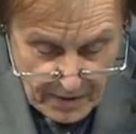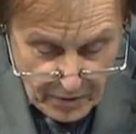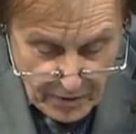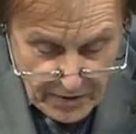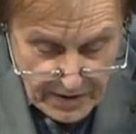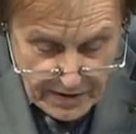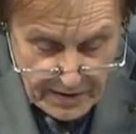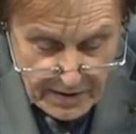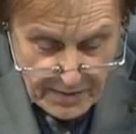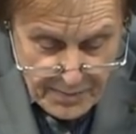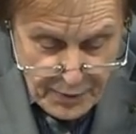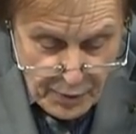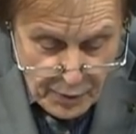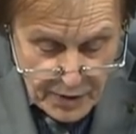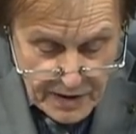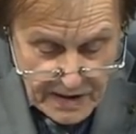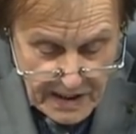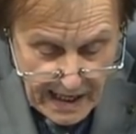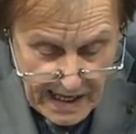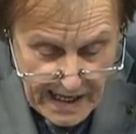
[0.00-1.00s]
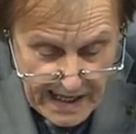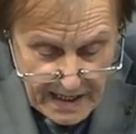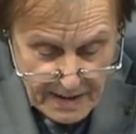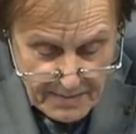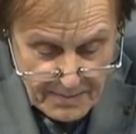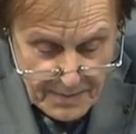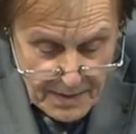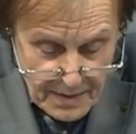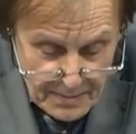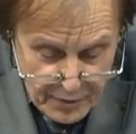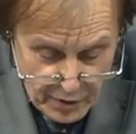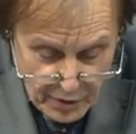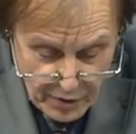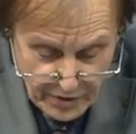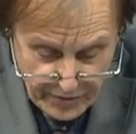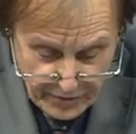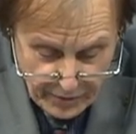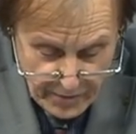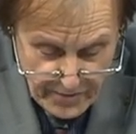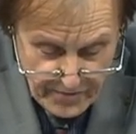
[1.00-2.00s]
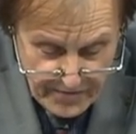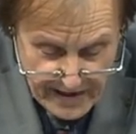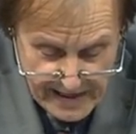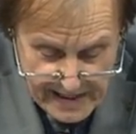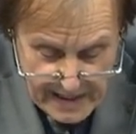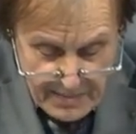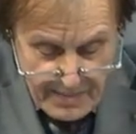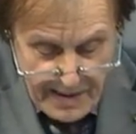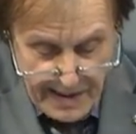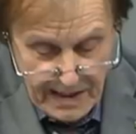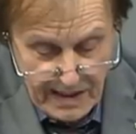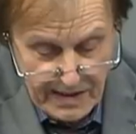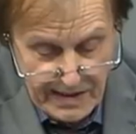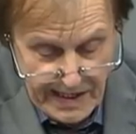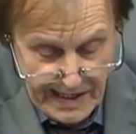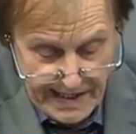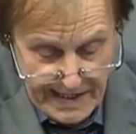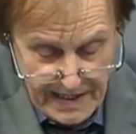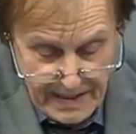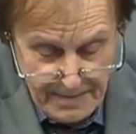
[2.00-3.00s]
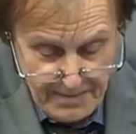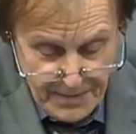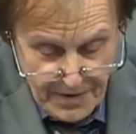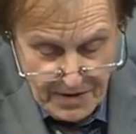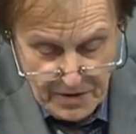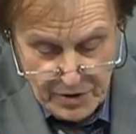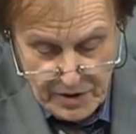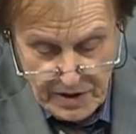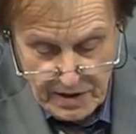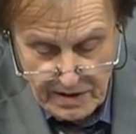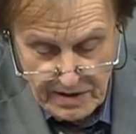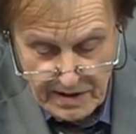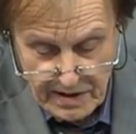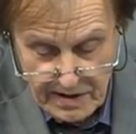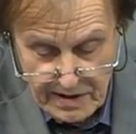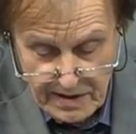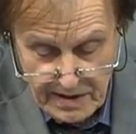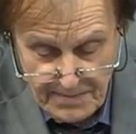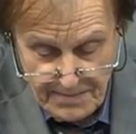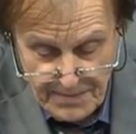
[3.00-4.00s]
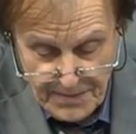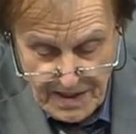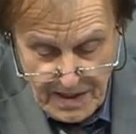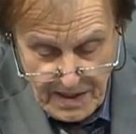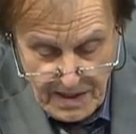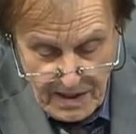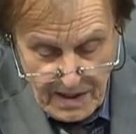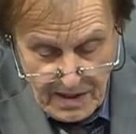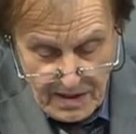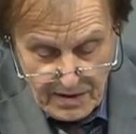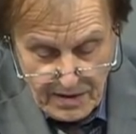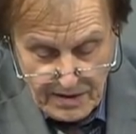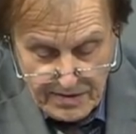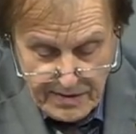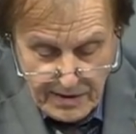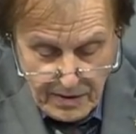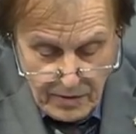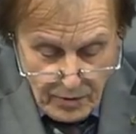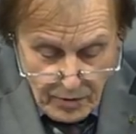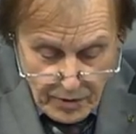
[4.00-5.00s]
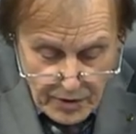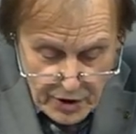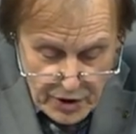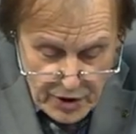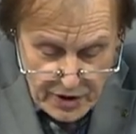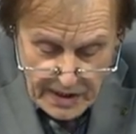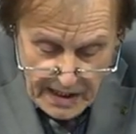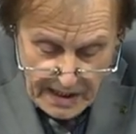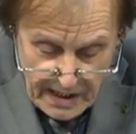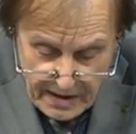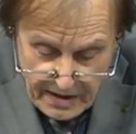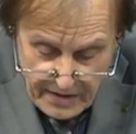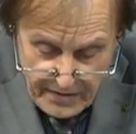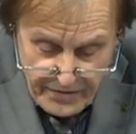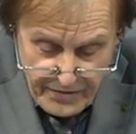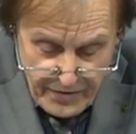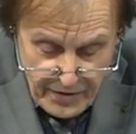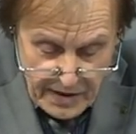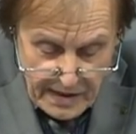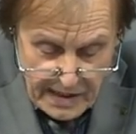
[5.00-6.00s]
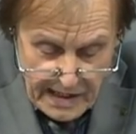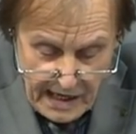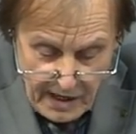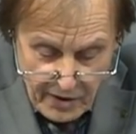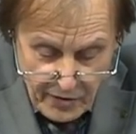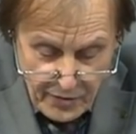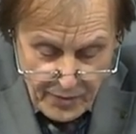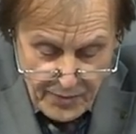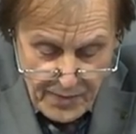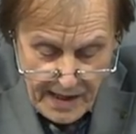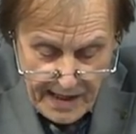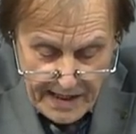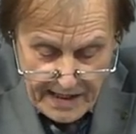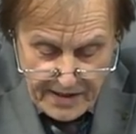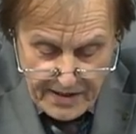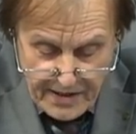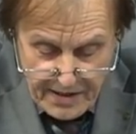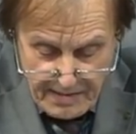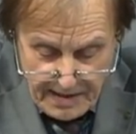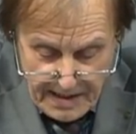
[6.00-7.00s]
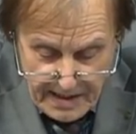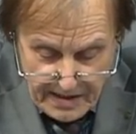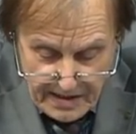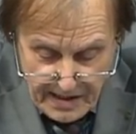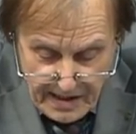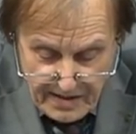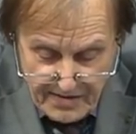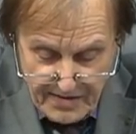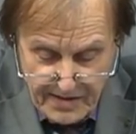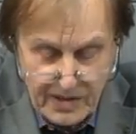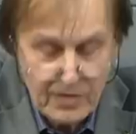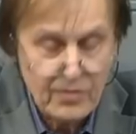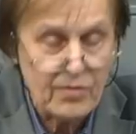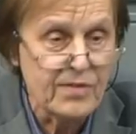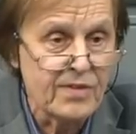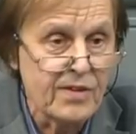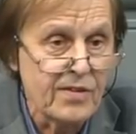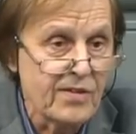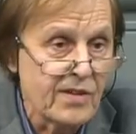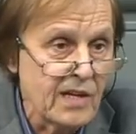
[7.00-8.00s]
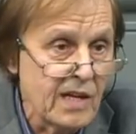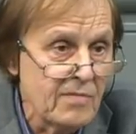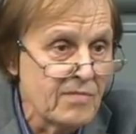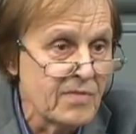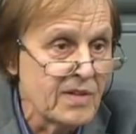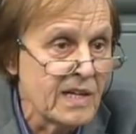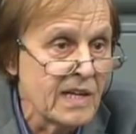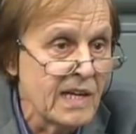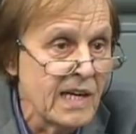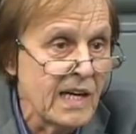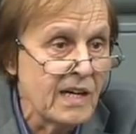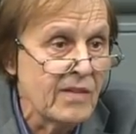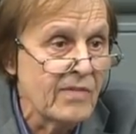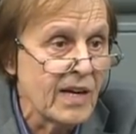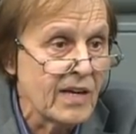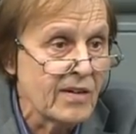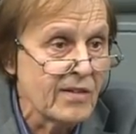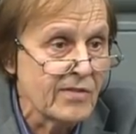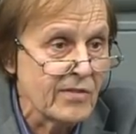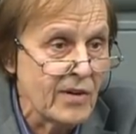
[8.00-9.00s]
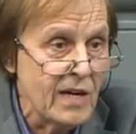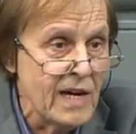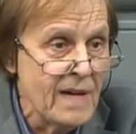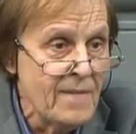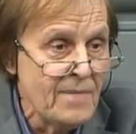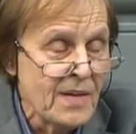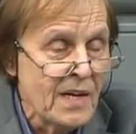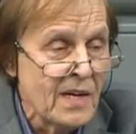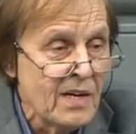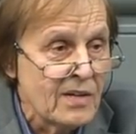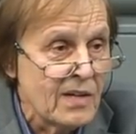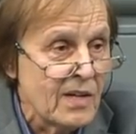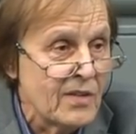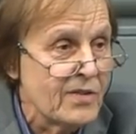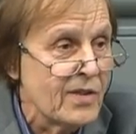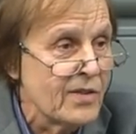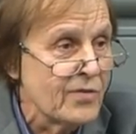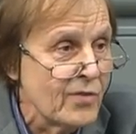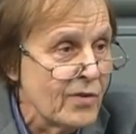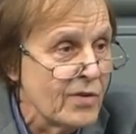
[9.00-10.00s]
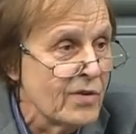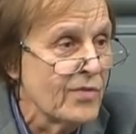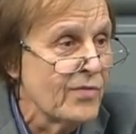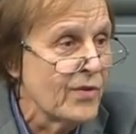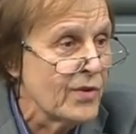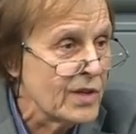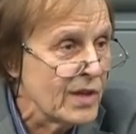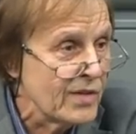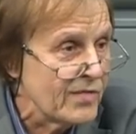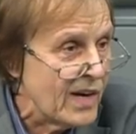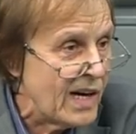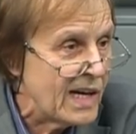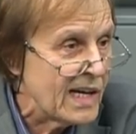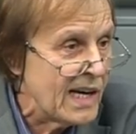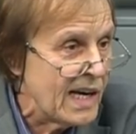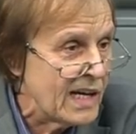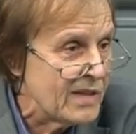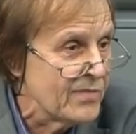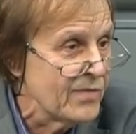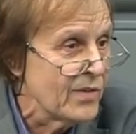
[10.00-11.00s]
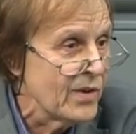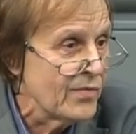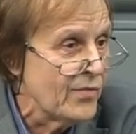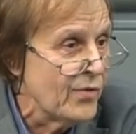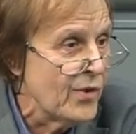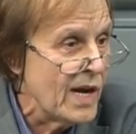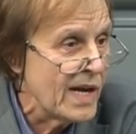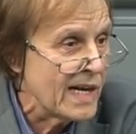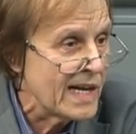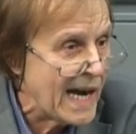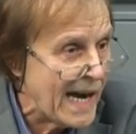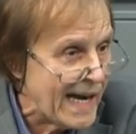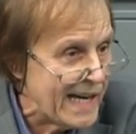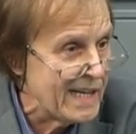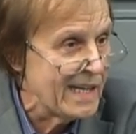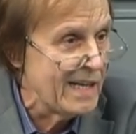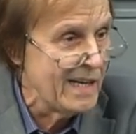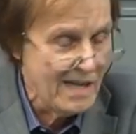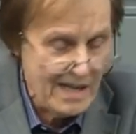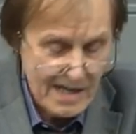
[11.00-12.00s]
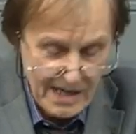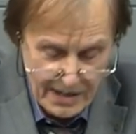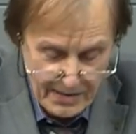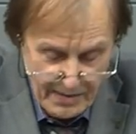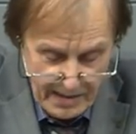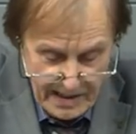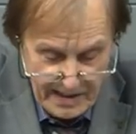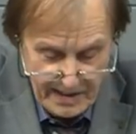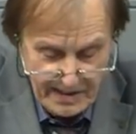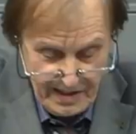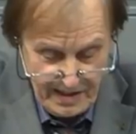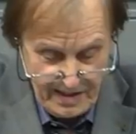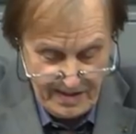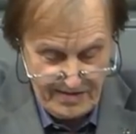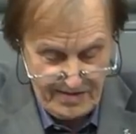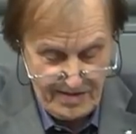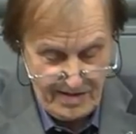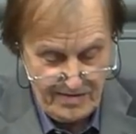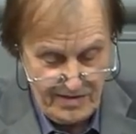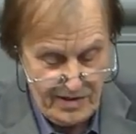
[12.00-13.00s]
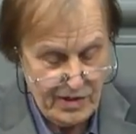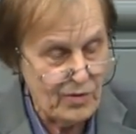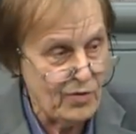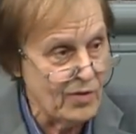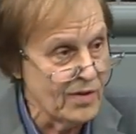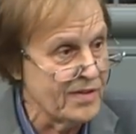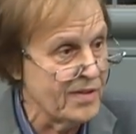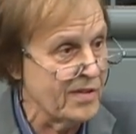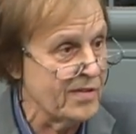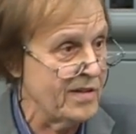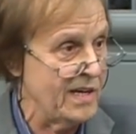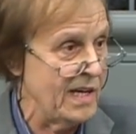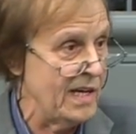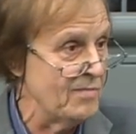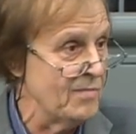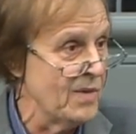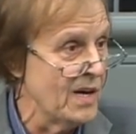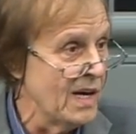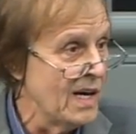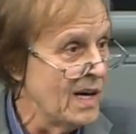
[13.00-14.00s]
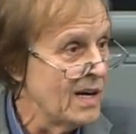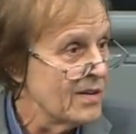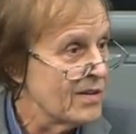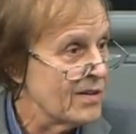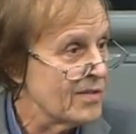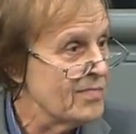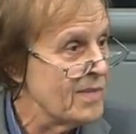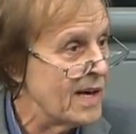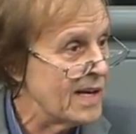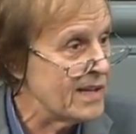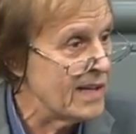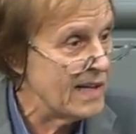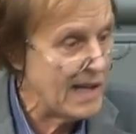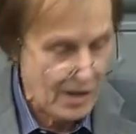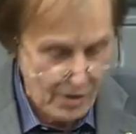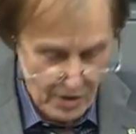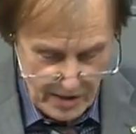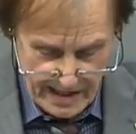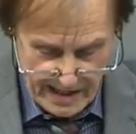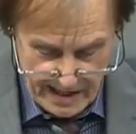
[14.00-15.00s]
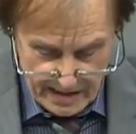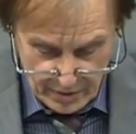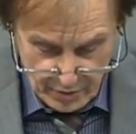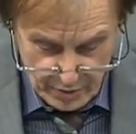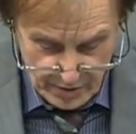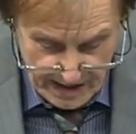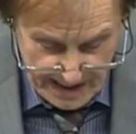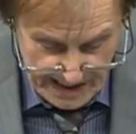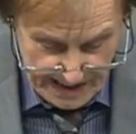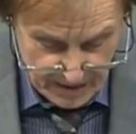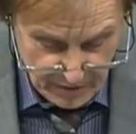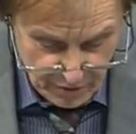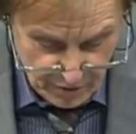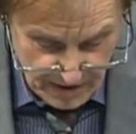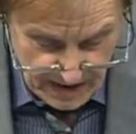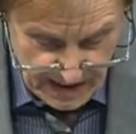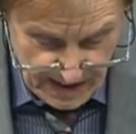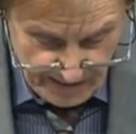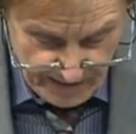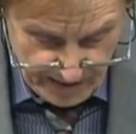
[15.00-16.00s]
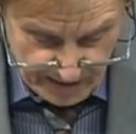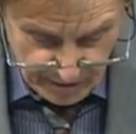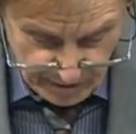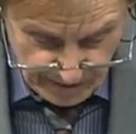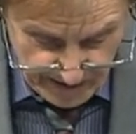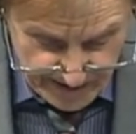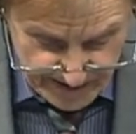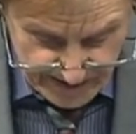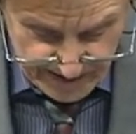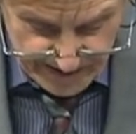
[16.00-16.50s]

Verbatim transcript: Unter dem Punkt 3, Punkt 5 allgemeiner Teil steht drin, dass der Grundstein für den Aufbau eines Qualitätssicherungssystems gelegt werden soll. Da ist natürlich sofort die Frage, hatten wir vorher kein Qualitätssicherungssystem? Das macht dann auch keinen guten Eindruck, wenn sowas